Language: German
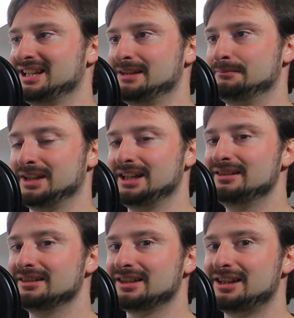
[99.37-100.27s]
im
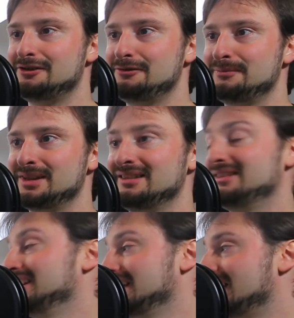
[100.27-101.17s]
Innenraum
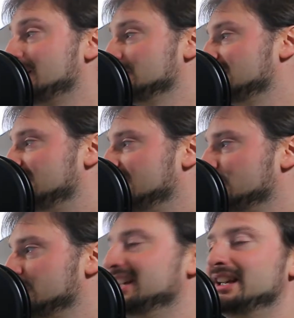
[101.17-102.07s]

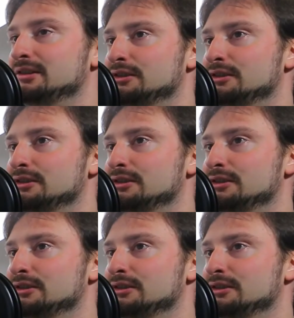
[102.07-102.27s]
auszutauschen gegen